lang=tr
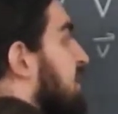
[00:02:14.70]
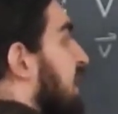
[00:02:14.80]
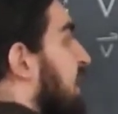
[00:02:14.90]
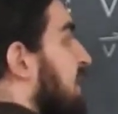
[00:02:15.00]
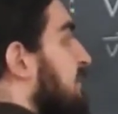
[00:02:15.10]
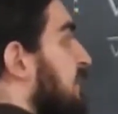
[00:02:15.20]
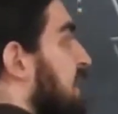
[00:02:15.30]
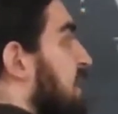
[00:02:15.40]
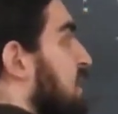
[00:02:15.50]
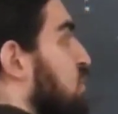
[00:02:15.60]
t
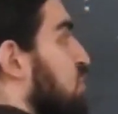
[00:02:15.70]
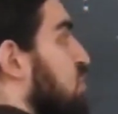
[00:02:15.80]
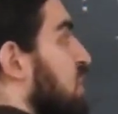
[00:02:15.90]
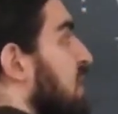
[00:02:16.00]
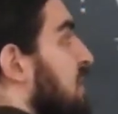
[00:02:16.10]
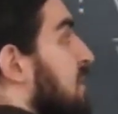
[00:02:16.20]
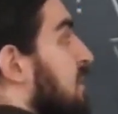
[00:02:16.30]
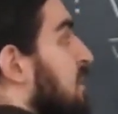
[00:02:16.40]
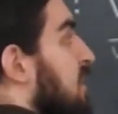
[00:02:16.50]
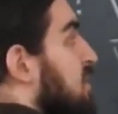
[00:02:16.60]
v'ye götürecek.
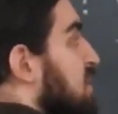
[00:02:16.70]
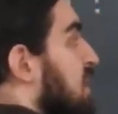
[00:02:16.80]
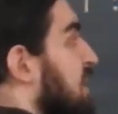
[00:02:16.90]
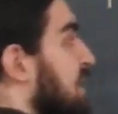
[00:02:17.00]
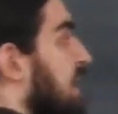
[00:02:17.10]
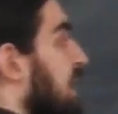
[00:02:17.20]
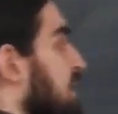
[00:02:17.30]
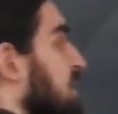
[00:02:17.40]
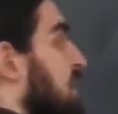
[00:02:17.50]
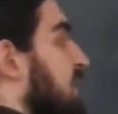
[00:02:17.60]
Şimdi
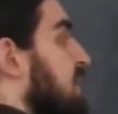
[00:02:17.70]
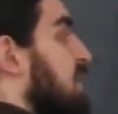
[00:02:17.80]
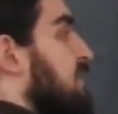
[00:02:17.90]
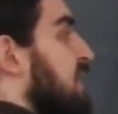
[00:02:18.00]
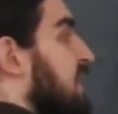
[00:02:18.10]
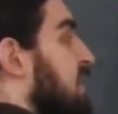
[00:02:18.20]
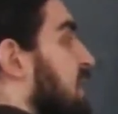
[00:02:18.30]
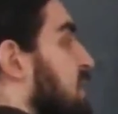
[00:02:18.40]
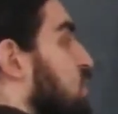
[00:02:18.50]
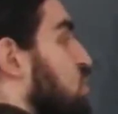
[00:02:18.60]
lineerlikten istediğimiz iki
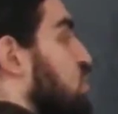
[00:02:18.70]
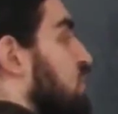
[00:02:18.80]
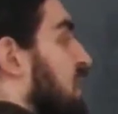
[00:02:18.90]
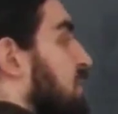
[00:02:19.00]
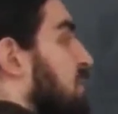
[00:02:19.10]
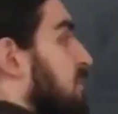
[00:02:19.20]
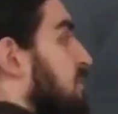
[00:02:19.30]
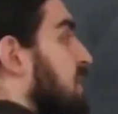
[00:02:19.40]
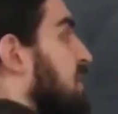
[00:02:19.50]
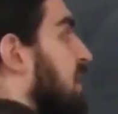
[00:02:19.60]
tane koşul var.
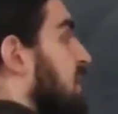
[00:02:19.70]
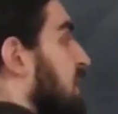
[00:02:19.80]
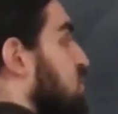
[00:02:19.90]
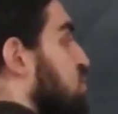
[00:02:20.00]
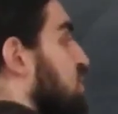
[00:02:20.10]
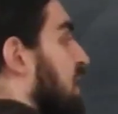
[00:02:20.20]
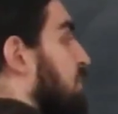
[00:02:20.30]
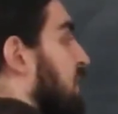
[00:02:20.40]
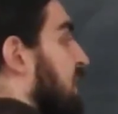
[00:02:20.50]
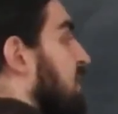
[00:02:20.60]
Bir tanesi şunu
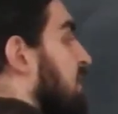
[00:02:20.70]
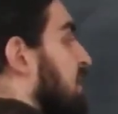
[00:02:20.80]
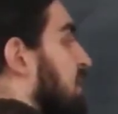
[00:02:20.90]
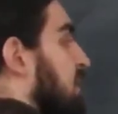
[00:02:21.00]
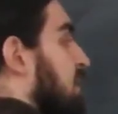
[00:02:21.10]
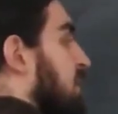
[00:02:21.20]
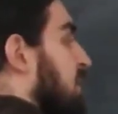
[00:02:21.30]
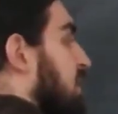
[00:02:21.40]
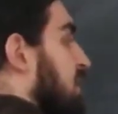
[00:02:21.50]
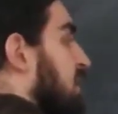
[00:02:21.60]
yapması.
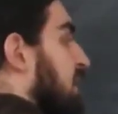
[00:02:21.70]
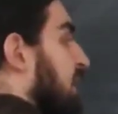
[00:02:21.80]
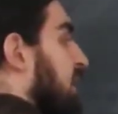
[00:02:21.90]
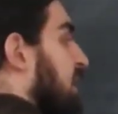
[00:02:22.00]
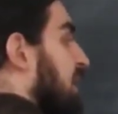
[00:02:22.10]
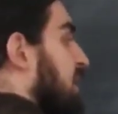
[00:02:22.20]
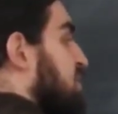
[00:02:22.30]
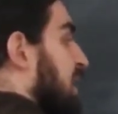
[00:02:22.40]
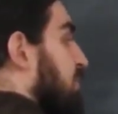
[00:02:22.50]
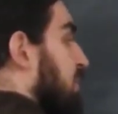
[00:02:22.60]
E, skaler
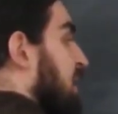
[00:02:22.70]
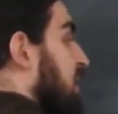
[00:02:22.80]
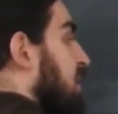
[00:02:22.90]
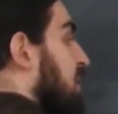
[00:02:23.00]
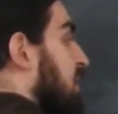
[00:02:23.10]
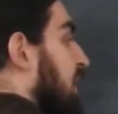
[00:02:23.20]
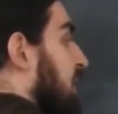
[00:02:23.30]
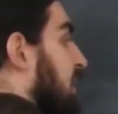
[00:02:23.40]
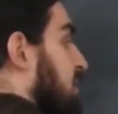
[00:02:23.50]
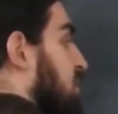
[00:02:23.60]
çarpmaya
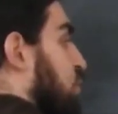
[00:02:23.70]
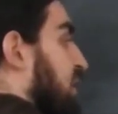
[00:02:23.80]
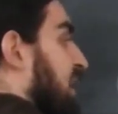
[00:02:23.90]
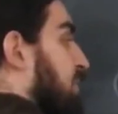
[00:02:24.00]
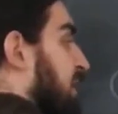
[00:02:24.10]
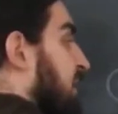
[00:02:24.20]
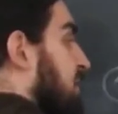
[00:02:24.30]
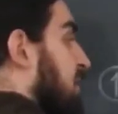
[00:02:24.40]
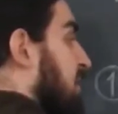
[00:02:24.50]
saygı göstermesi.